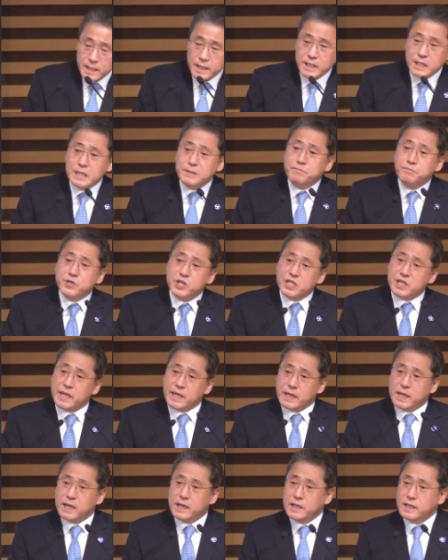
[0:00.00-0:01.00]

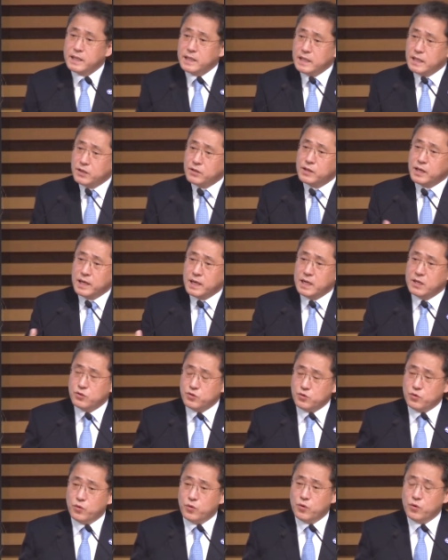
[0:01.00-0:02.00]
임진왜란이 일어나
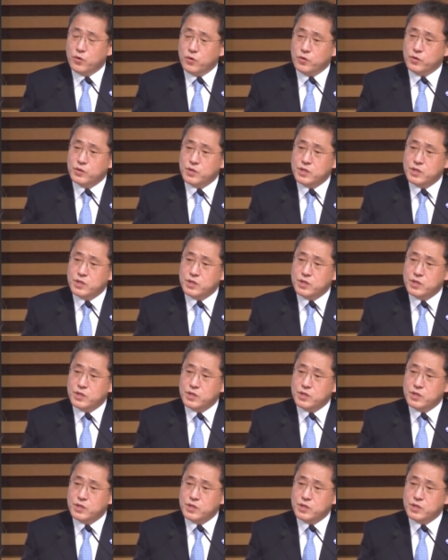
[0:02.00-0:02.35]
가지고